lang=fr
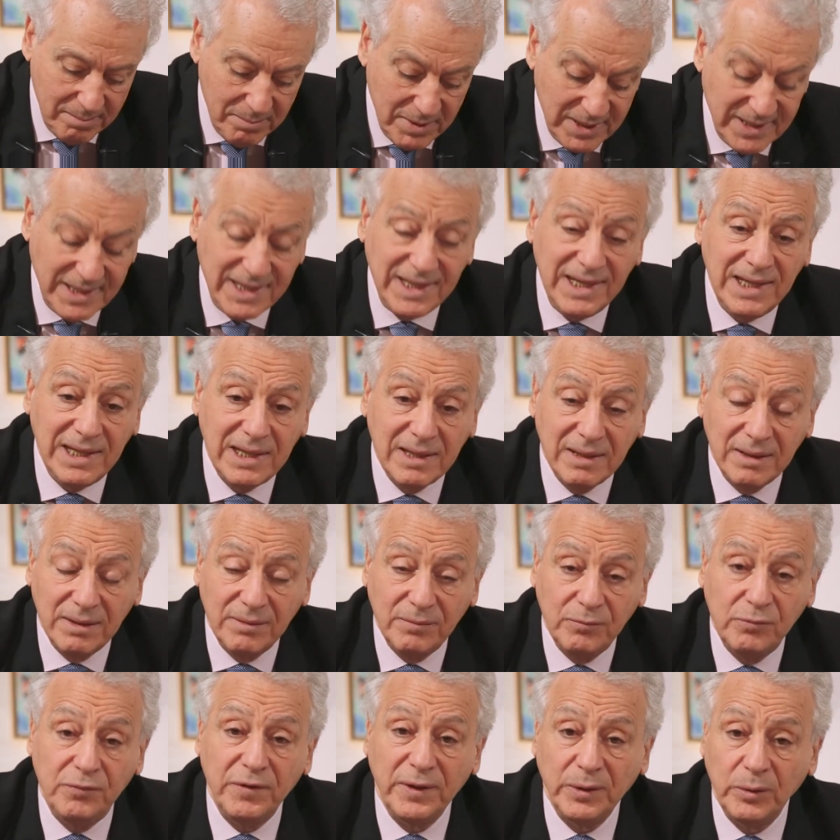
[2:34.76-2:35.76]
Mais si
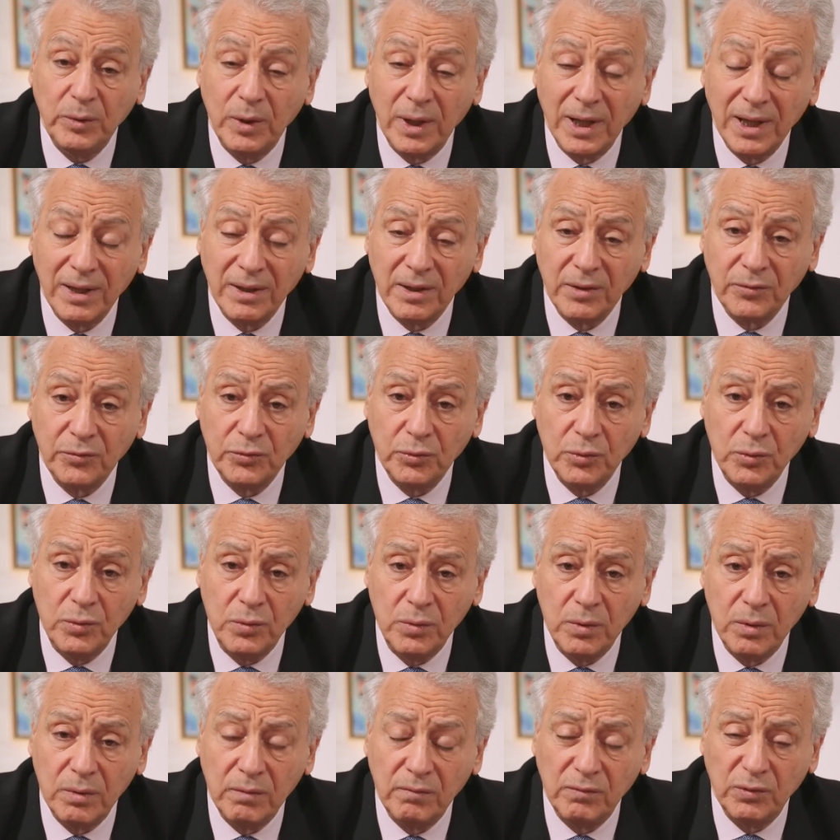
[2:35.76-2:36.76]
vous faites de la rétention,
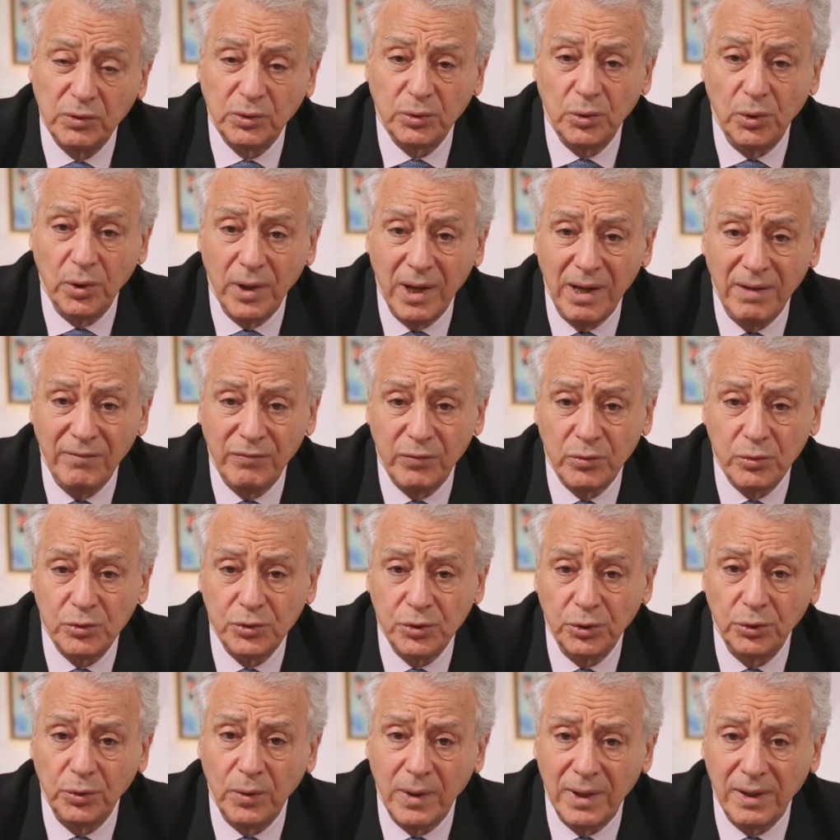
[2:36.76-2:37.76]
votre rein
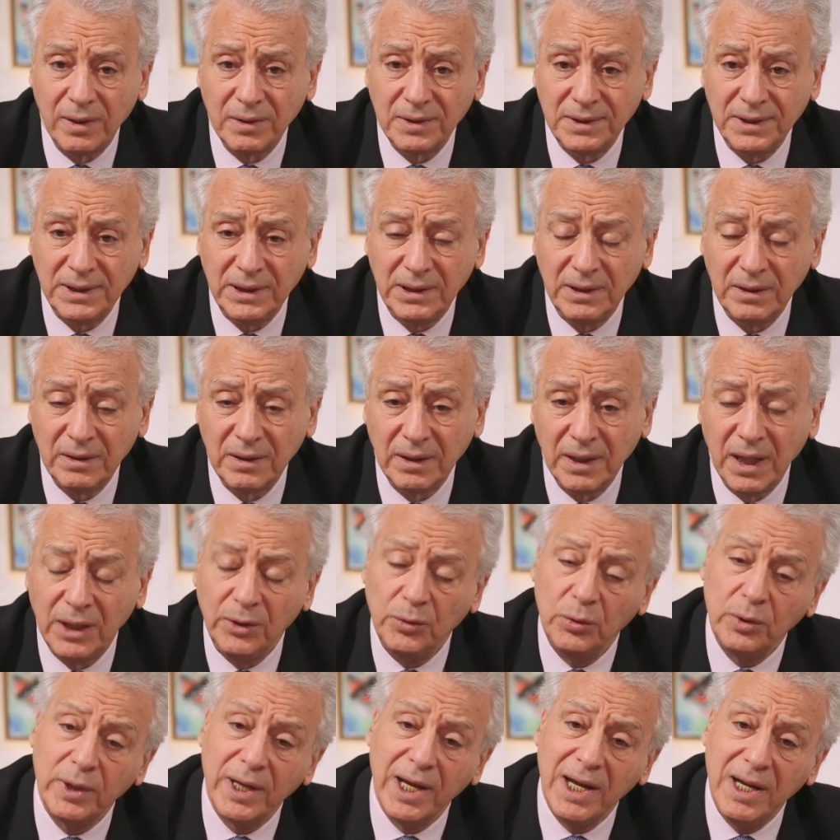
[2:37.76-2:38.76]
fonctionne au ralenti et
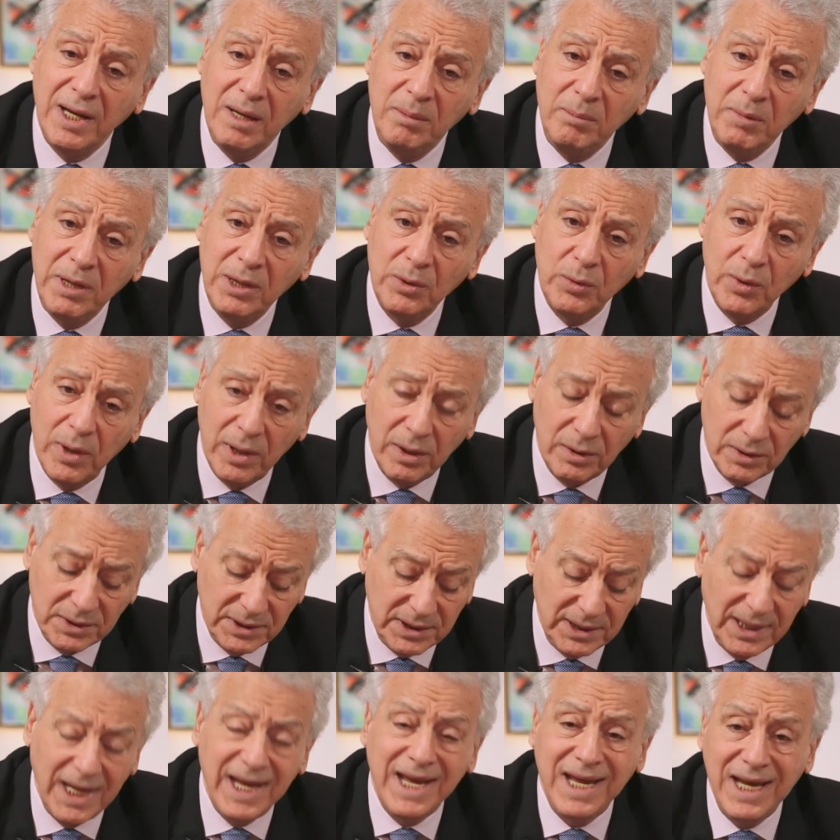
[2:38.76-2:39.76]
donc élimine au
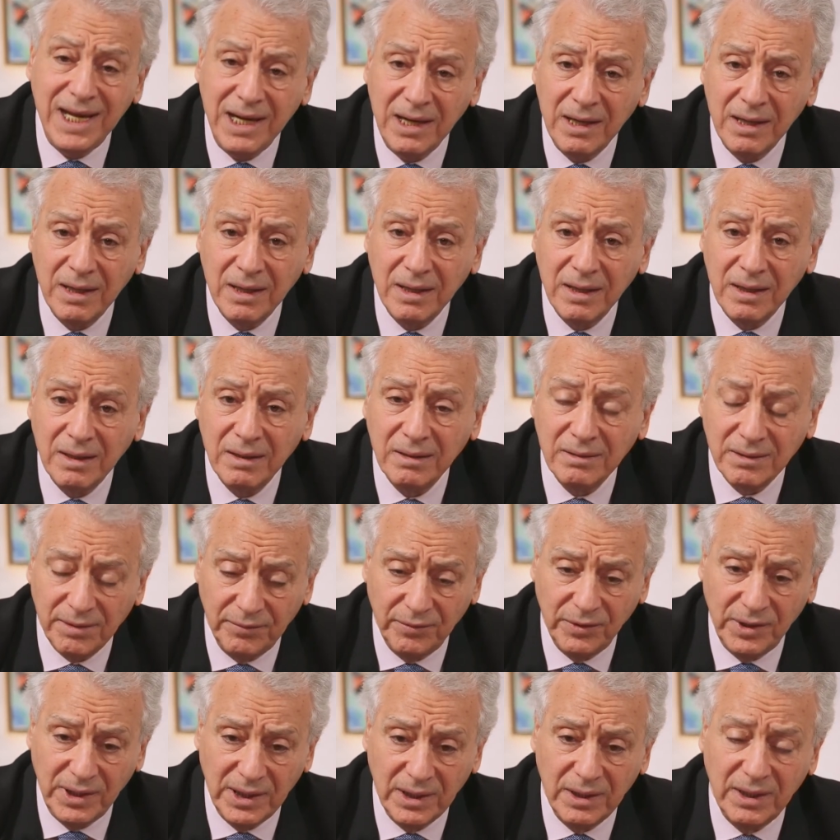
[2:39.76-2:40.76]
ralenti. Et ça
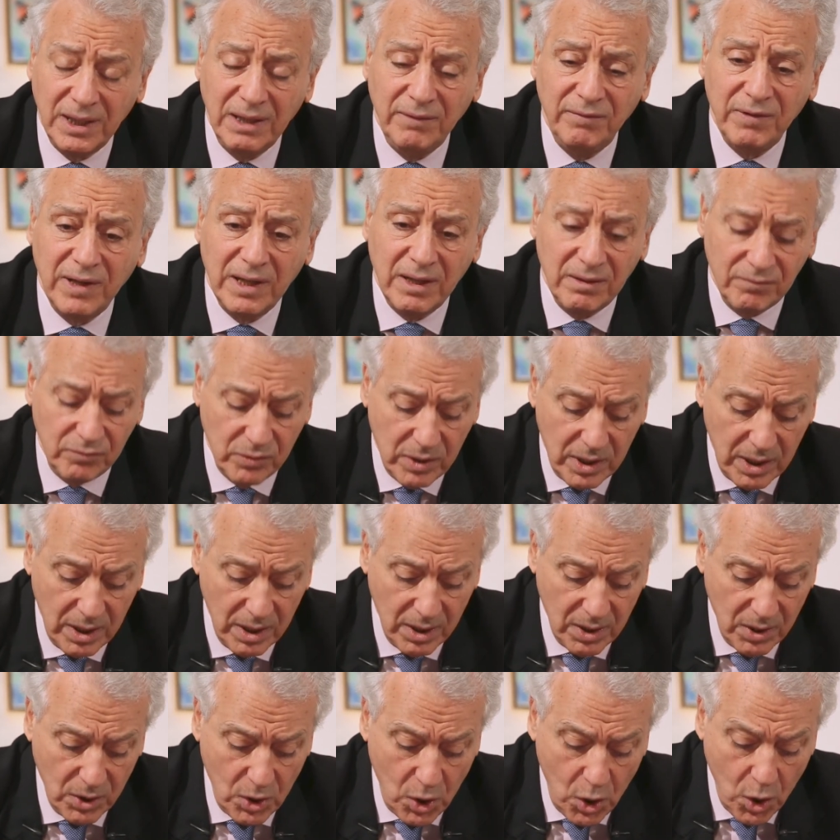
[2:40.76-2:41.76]
veut dire qu'il va y avoir
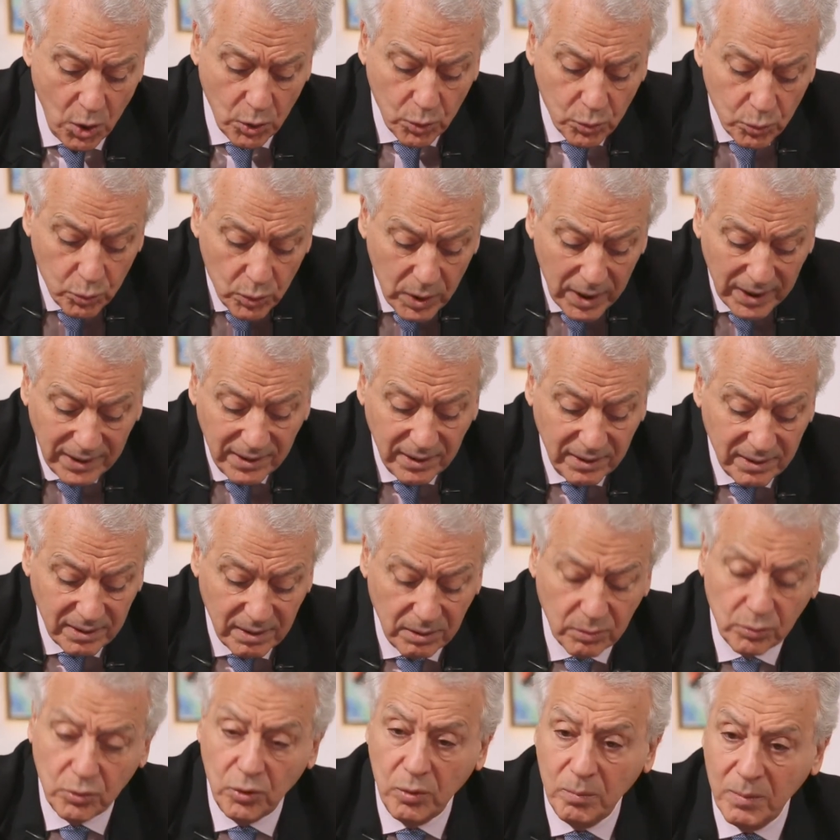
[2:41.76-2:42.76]
un goulet
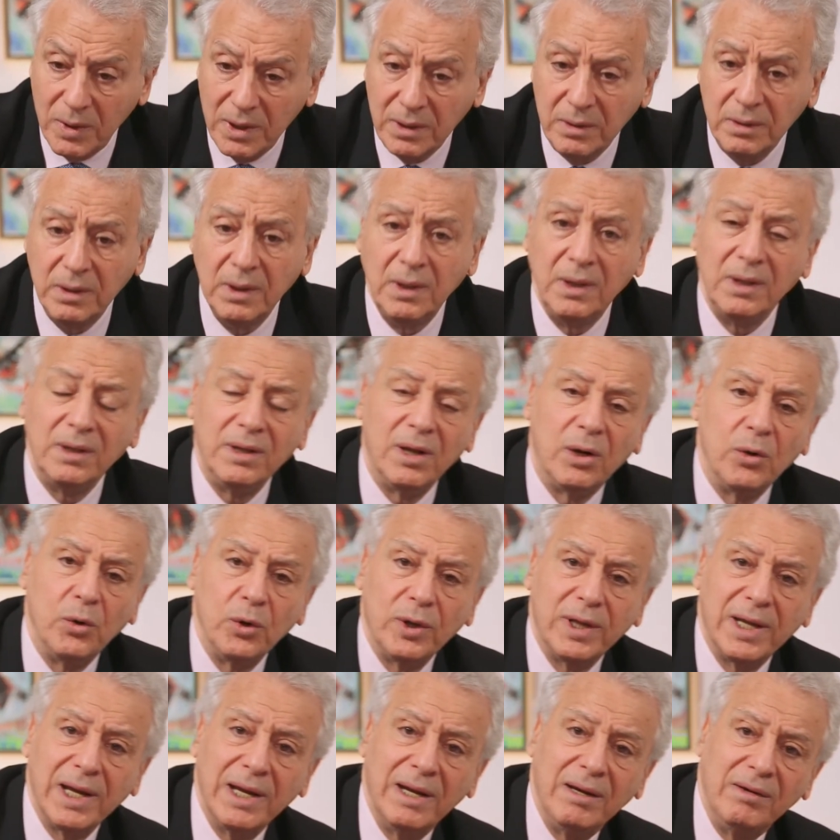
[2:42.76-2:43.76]
d'étranglement dans
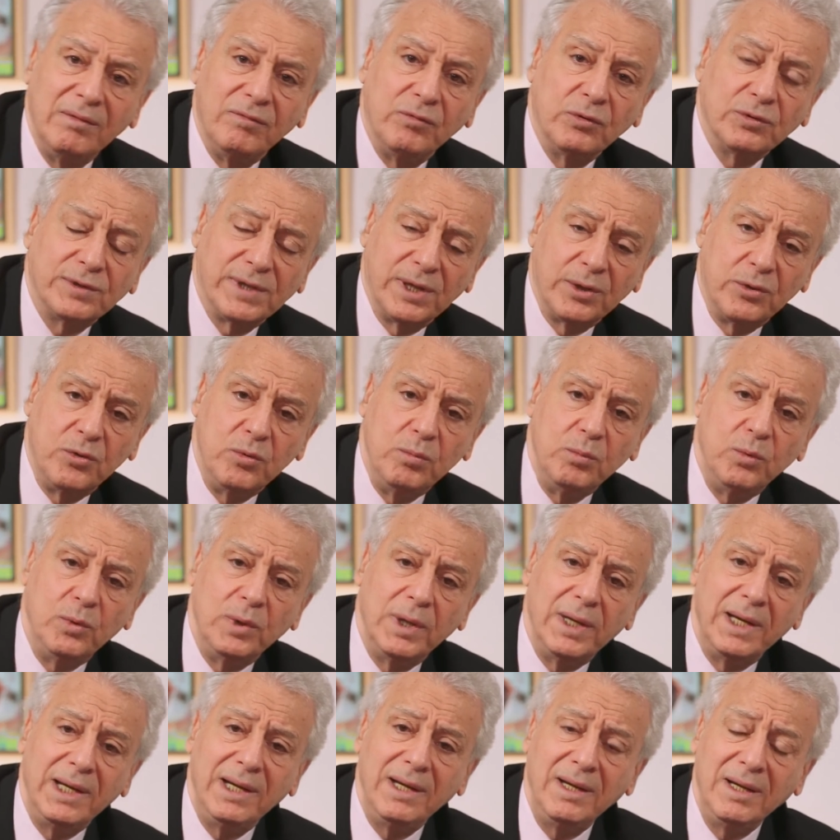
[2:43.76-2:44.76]
lequel vont
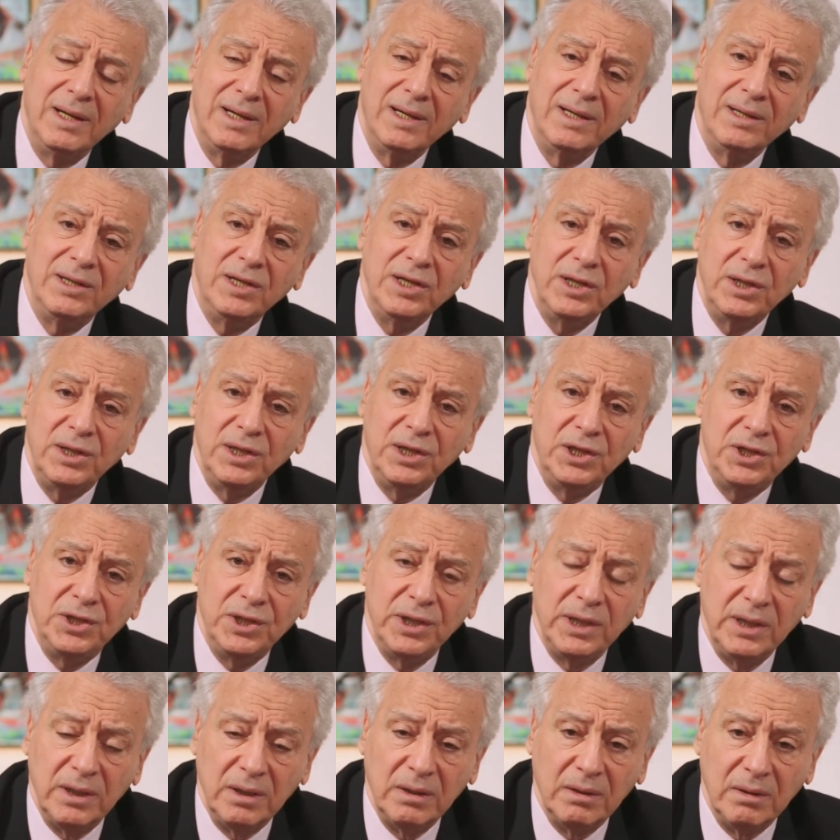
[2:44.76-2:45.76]
s'accumuler des
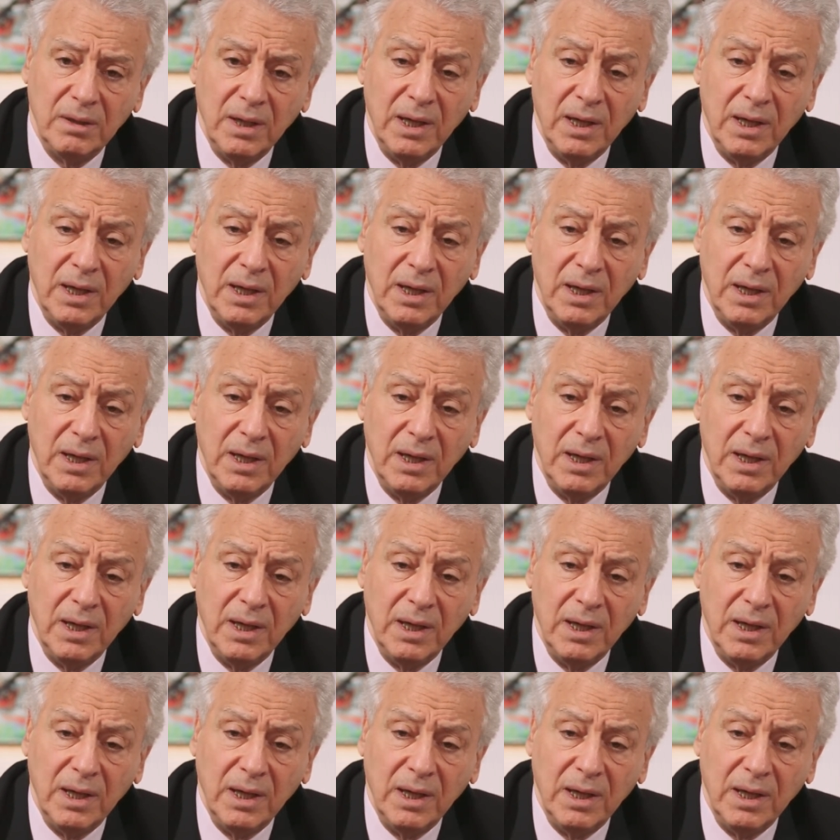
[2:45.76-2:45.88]
déchets.